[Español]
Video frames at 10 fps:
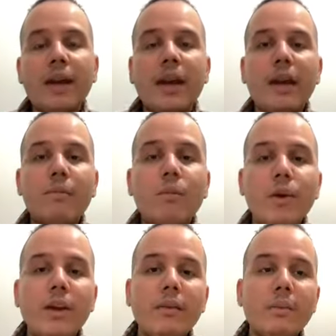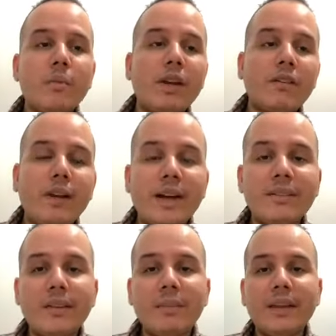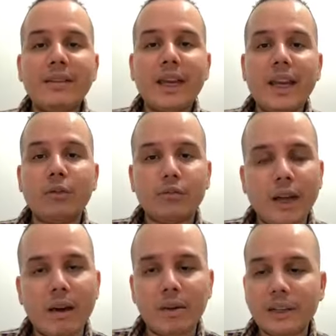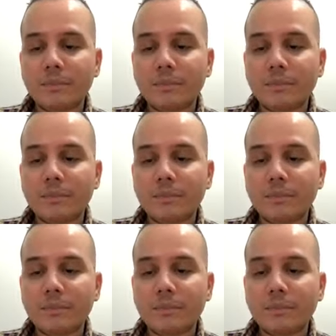eh, muy, muy fácilmente inundable.